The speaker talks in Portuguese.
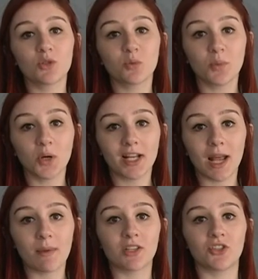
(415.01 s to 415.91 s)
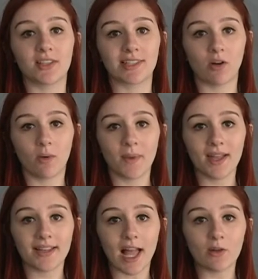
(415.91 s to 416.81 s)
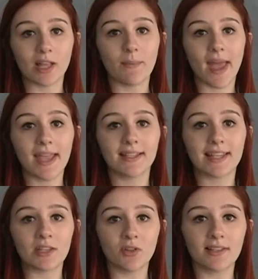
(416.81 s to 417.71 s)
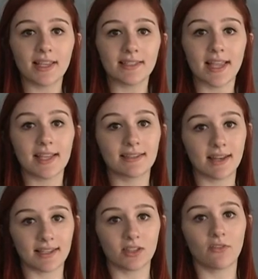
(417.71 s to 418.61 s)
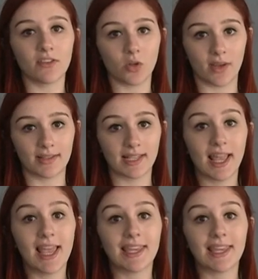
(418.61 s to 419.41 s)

de um programa de gestão ambiental da BR-116-392,